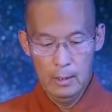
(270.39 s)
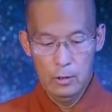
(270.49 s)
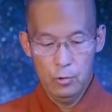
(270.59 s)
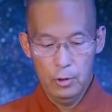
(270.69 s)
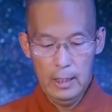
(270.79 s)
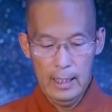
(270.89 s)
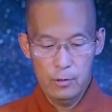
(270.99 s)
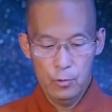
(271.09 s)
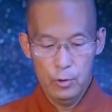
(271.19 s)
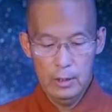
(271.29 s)
所以
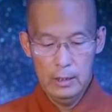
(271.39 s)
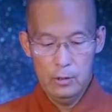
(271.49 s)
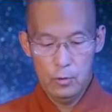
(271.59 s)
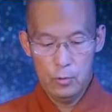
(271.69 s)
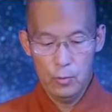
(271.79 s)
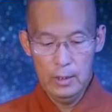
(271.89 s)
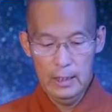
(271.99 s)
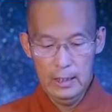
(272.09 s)
老师说，所以